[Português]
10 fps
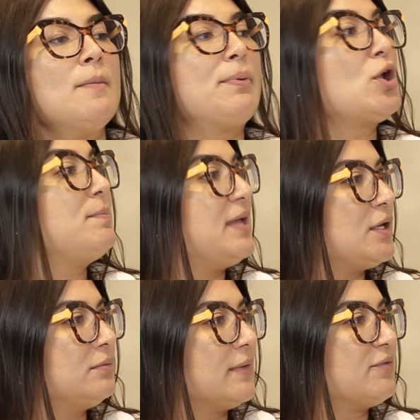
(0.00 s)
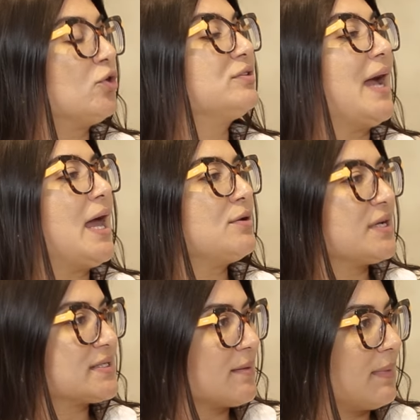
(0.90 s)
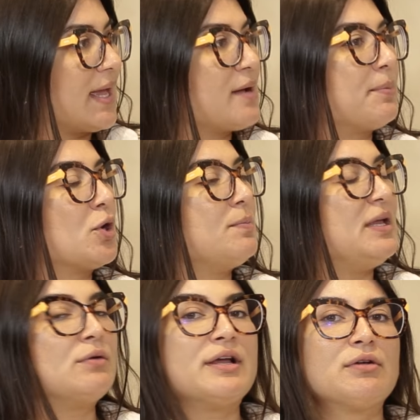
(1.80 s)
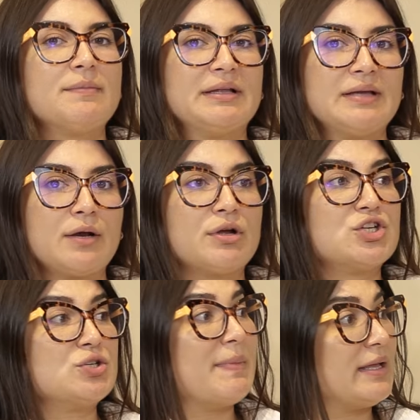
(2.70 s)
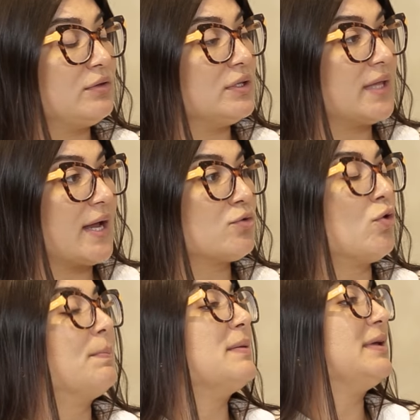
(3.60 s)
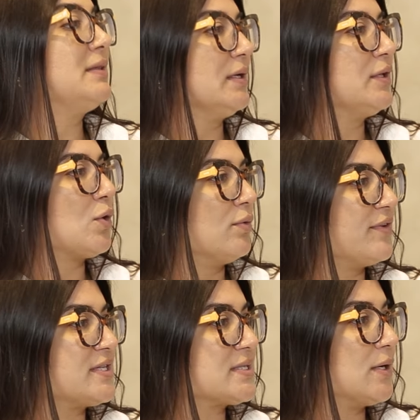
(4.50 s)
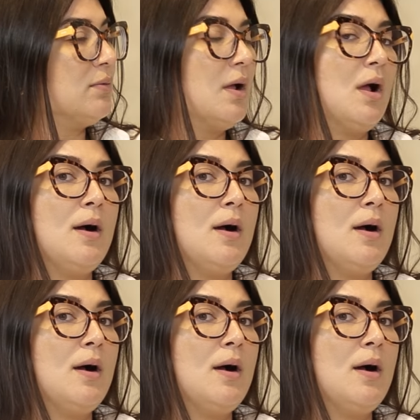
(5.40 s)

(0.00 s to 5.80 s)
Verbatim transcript: Proibiram, votaram em assembleia, proibiram regulamentar o regimento interno, complementando a convenção,